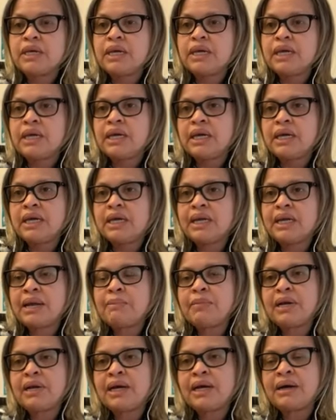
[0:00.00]
Eh,
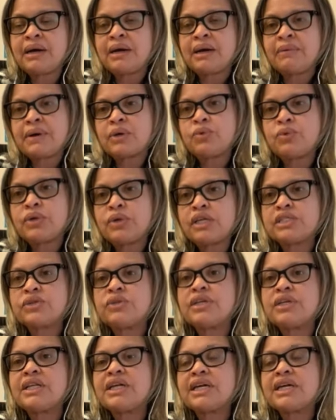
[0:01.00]
la,
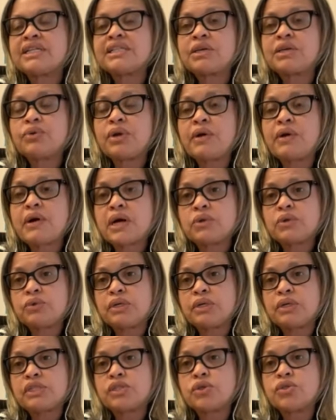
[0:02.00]
vacunación tiene que ser una
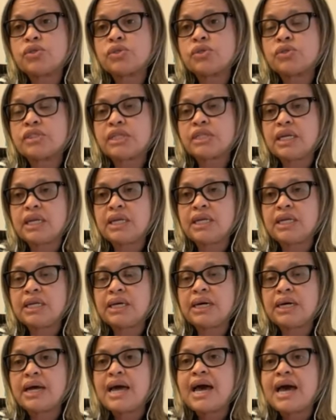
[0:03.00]
vacunación
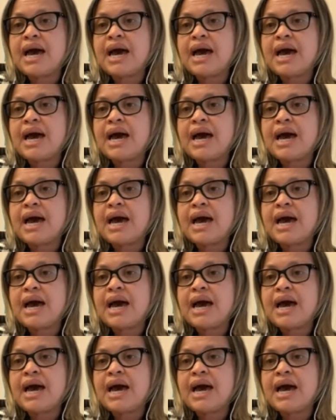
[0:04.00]
sostenida